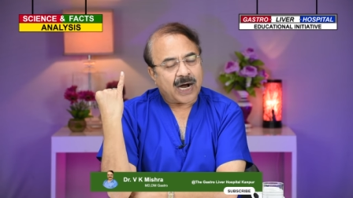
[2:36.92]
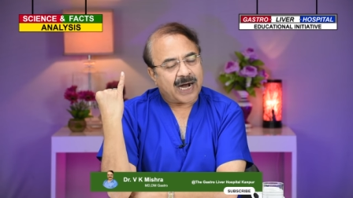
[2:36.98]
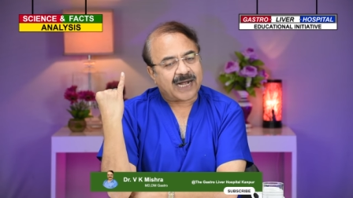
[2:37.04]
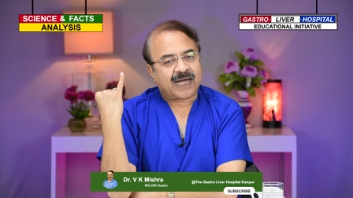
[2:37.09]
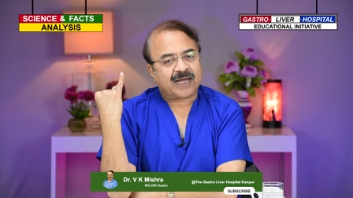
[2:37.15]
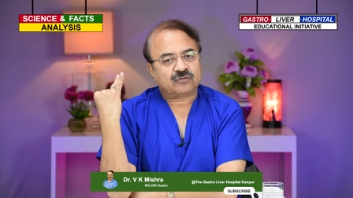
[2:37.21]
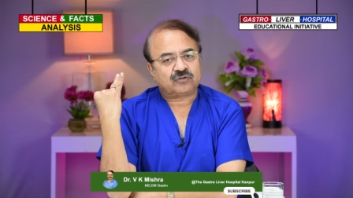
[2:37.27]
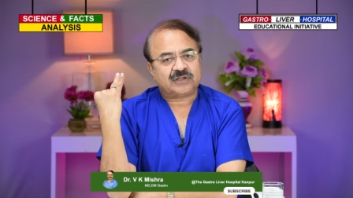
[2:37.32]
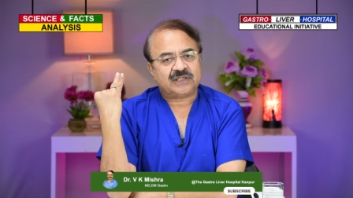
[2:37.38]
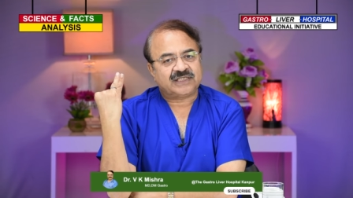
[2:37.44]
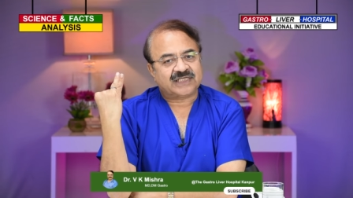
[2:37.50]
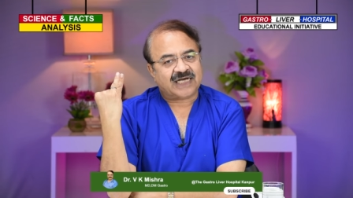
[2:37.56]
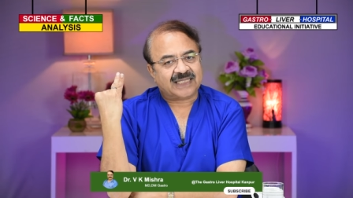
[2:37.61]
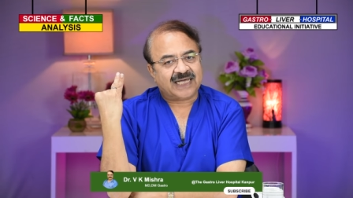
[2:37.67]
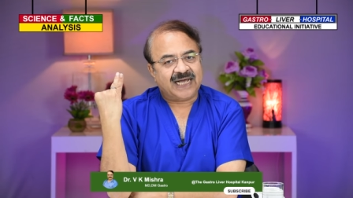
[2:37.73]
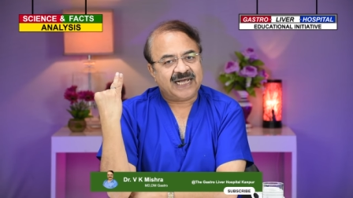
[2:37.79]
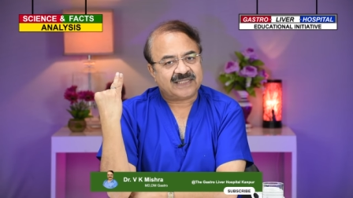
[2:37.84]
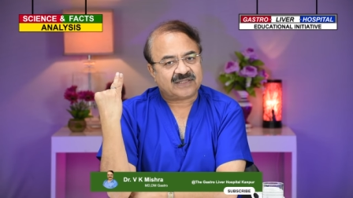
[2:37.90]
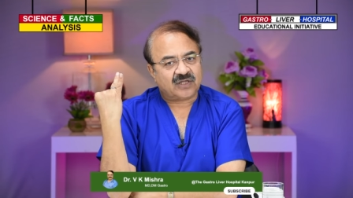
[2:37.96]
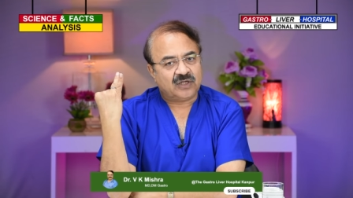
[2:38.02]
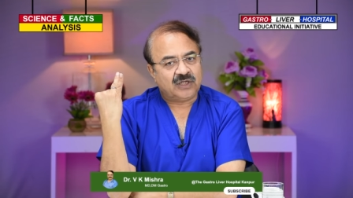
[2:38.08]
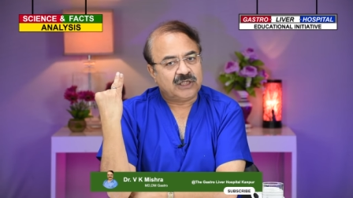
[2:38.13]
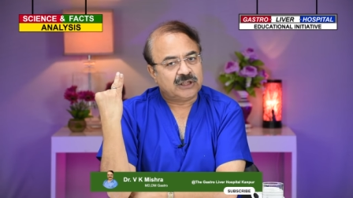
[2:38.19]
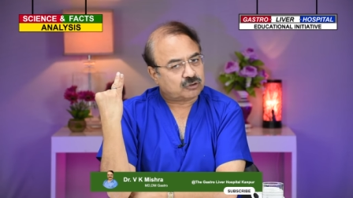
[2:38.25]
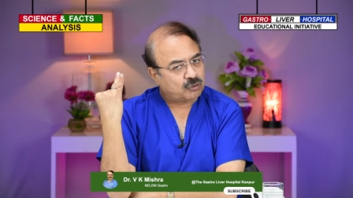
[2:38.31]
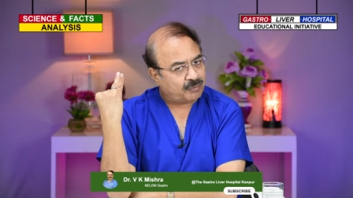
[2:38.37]
अगर उससे ज्यादा है तो
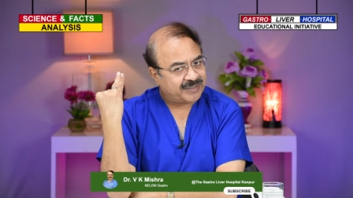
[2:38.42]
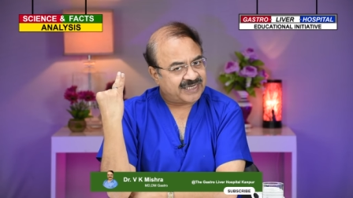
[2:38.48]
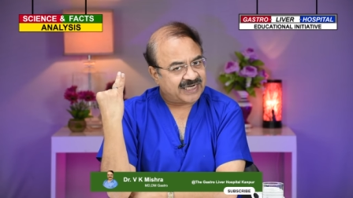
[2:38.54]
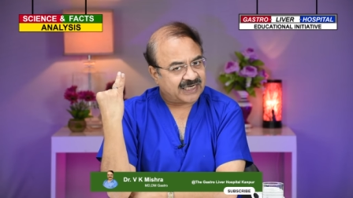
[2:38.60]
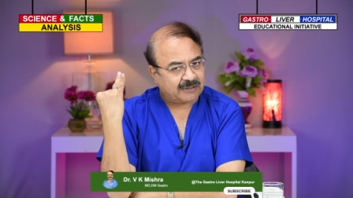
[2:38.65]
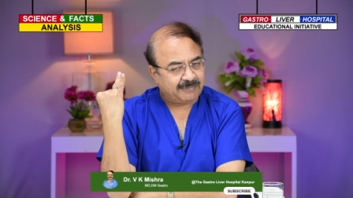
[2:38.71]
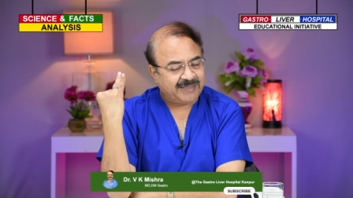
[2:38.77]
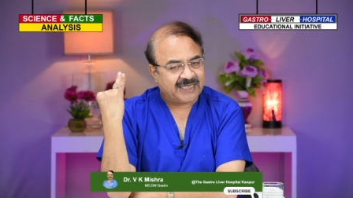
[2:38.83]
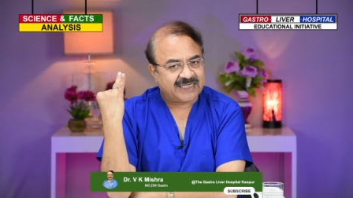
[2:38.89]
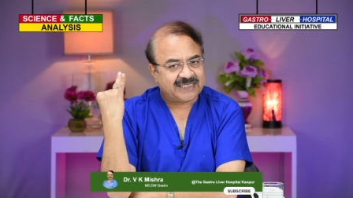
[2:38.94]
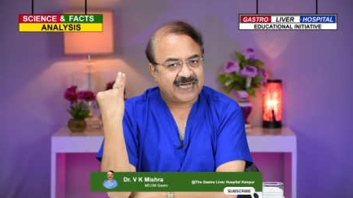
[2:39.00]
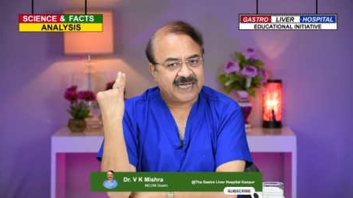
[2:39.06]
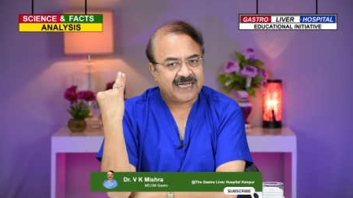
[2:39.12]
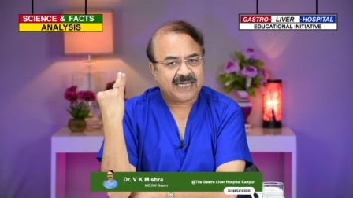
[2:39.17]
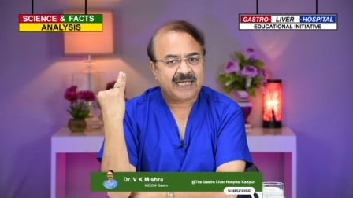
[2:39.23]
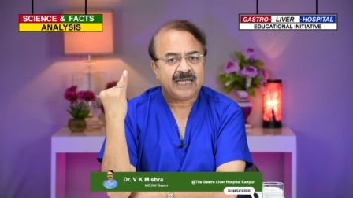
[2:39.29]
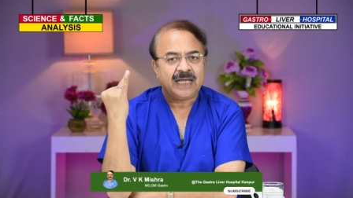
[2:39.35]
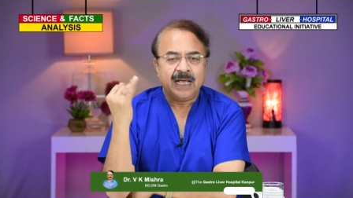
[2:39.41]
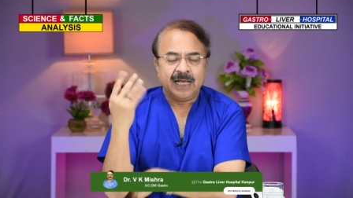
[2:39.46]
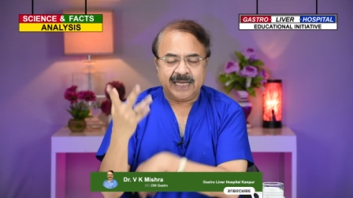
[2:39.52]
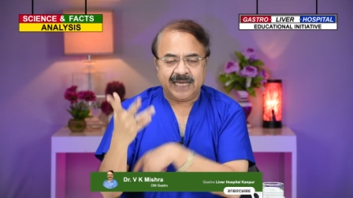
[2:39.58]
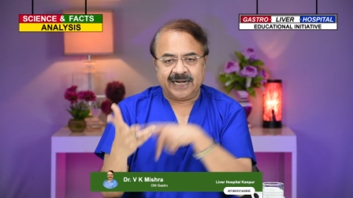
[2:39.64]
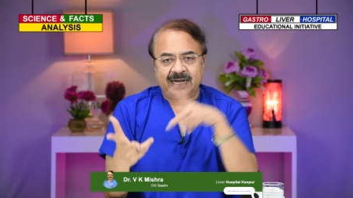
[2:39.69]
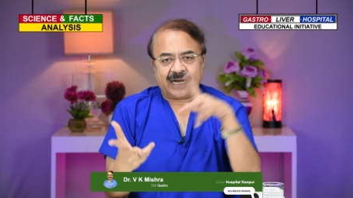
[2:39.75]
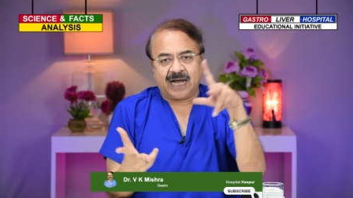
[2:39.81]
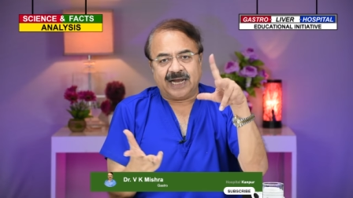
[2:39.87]
ईसोफेजेक्टमी की जाएगी
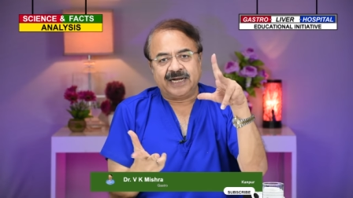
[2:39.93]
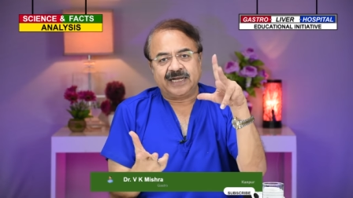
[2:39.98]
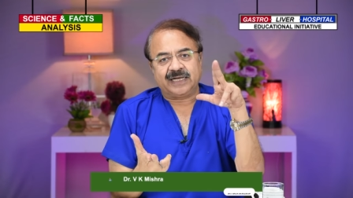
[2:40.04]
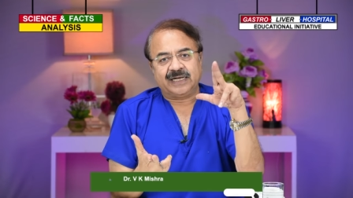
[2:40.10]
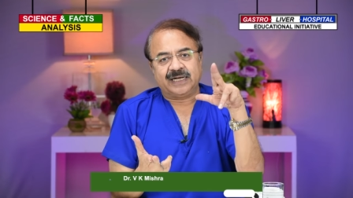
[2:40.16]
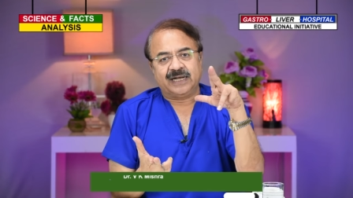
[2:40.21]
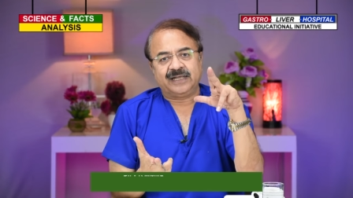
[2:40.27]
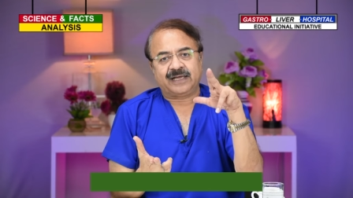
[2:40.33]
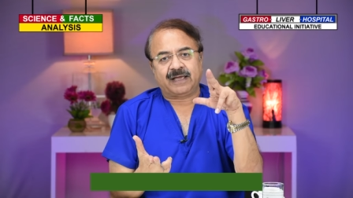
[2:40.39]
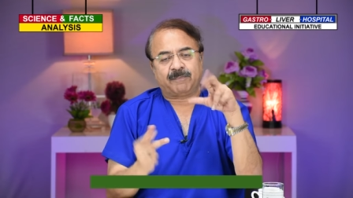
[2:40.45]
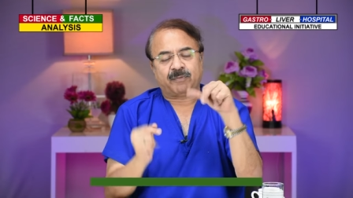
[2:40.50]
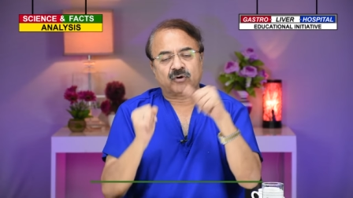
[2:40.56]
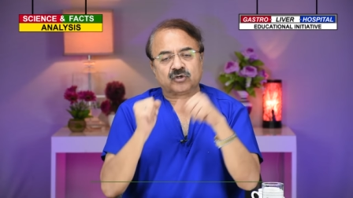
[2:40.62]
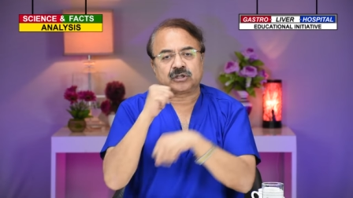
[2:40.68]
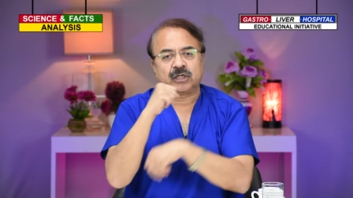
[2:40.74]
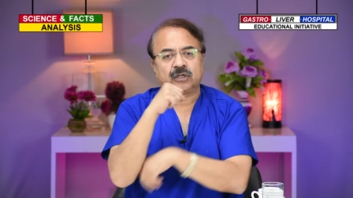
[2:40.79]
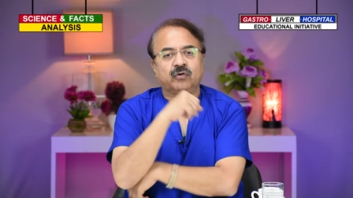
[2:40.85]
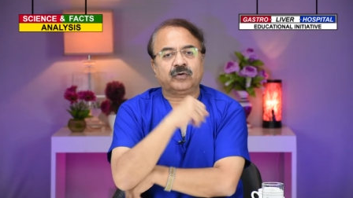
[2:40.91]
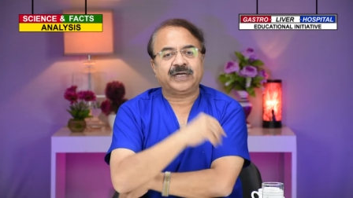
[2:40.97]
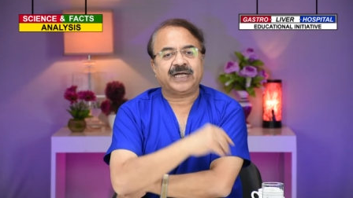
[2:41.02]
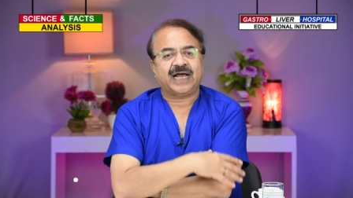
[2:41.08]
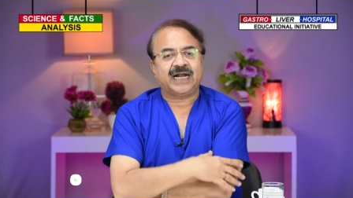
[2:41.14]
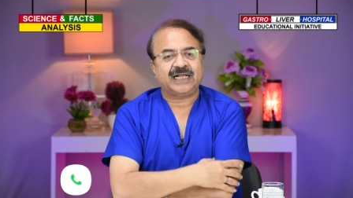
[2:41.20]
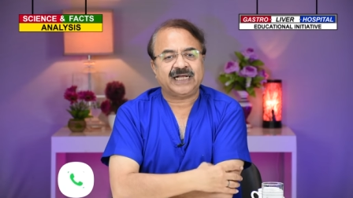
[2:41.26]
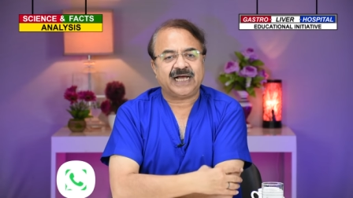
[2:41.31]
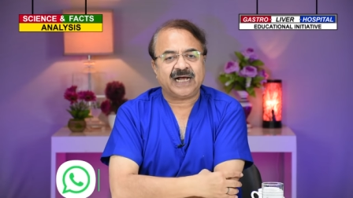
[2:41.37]
यानी खाने की नली के पोर्शन को
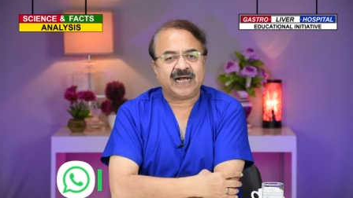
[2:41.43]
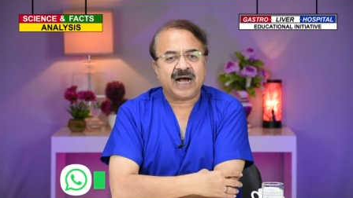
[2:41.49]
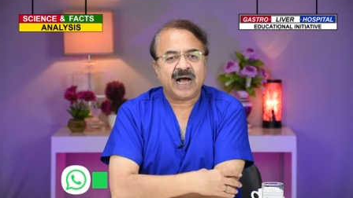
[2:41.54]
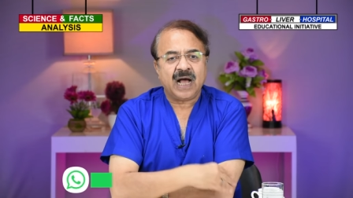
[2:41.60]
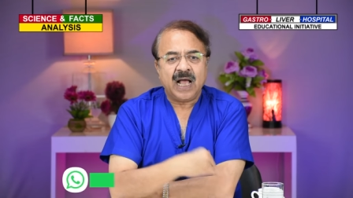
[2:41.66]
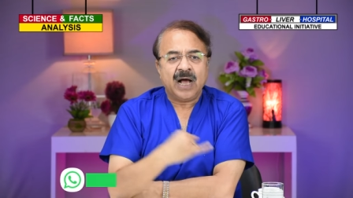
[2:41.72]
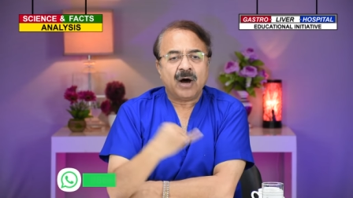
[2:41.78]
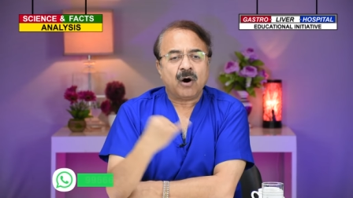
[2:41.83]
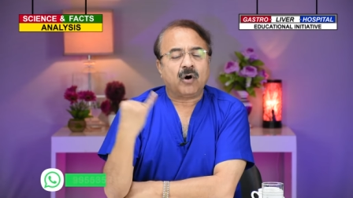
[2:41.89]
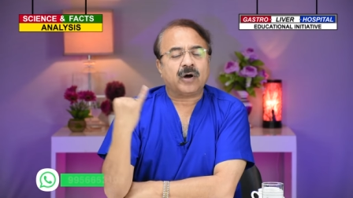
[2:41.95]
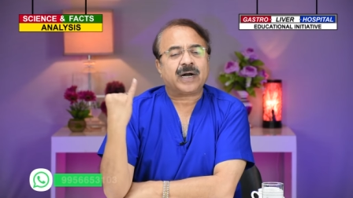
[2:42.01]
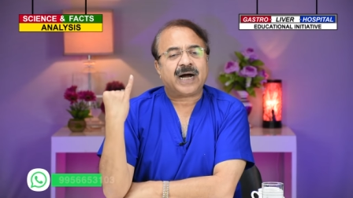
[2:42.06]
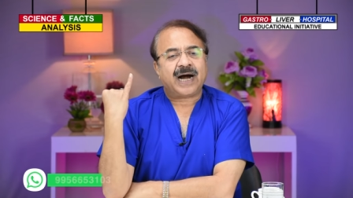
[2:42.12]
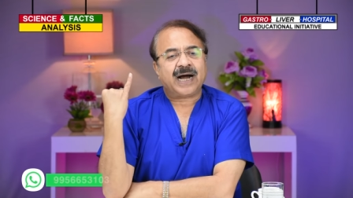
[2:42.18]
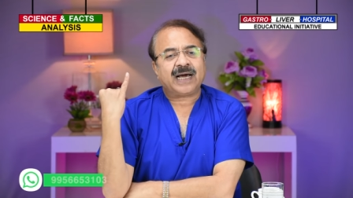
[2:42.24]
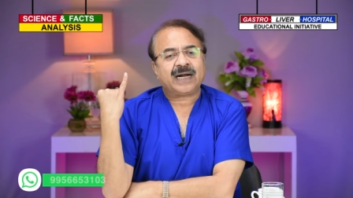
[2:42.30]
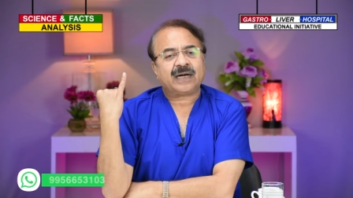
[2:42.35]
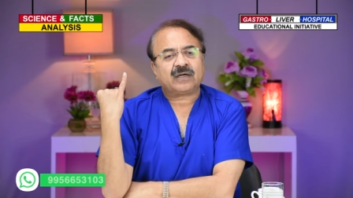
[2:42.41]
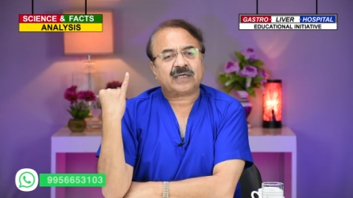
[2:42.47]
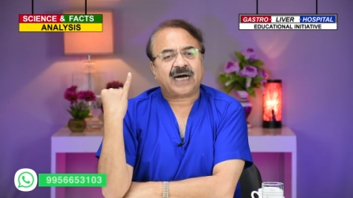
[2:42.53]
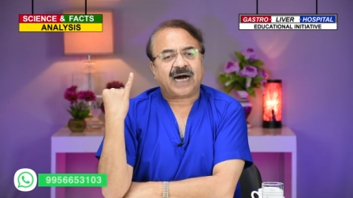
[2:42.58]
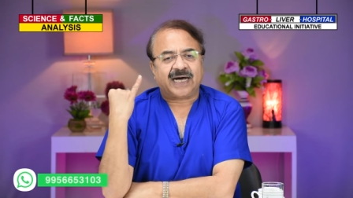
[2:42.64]
निकाला जाएगा और अगर